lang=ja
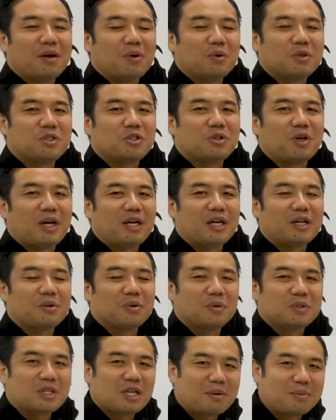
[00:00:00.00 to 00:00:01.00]
でご視聴ありが
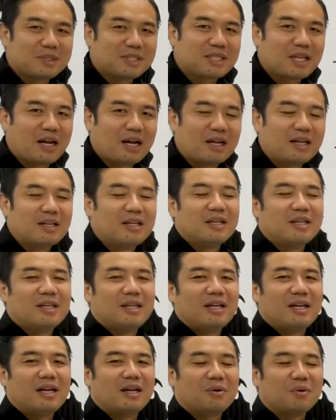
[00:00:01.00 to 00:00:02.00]
とうございました。
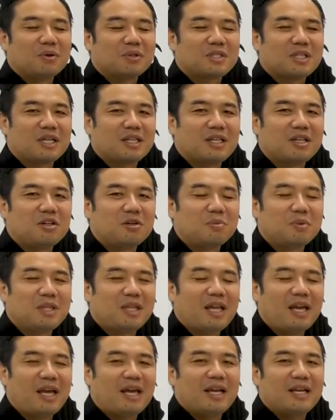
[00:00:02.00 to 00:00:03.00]
えこのチャンネルを見
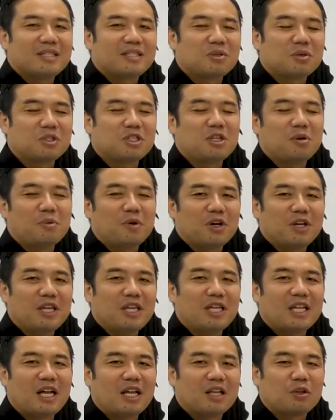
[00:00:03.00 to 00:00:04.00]
て、少しでも
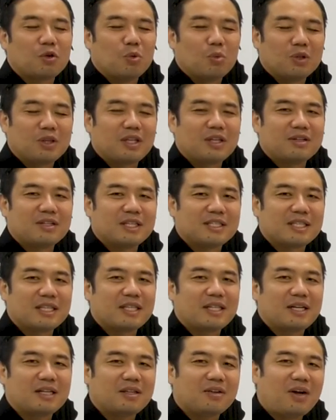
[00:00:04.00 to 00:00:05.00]
いいなと思ってくださっ
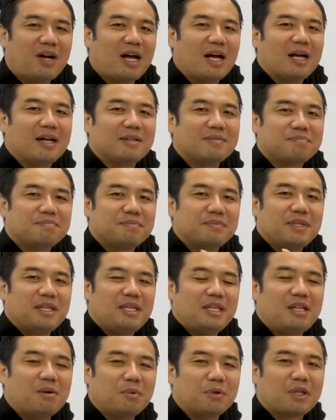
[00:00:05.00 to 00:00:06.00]
た方は、
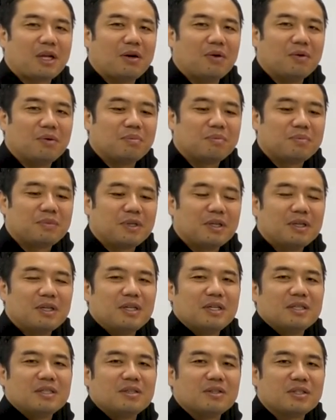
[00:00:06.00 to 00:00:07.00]
いいねボタンを。
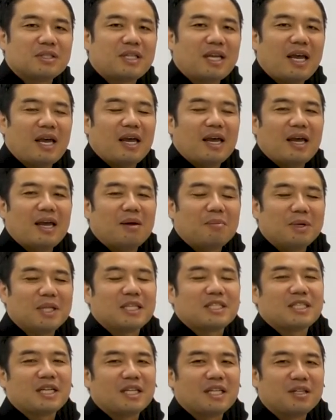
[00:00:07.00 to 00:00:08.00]
そして、えま
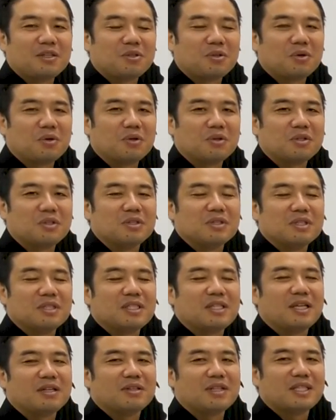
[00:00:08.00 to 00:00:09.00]
だチャンネル登録し
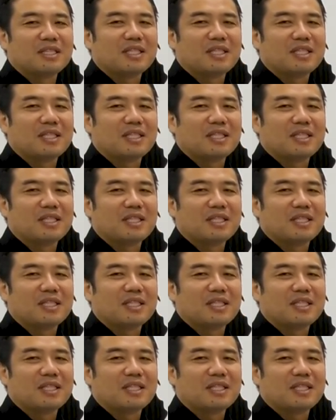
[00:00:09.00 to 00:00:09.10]
てく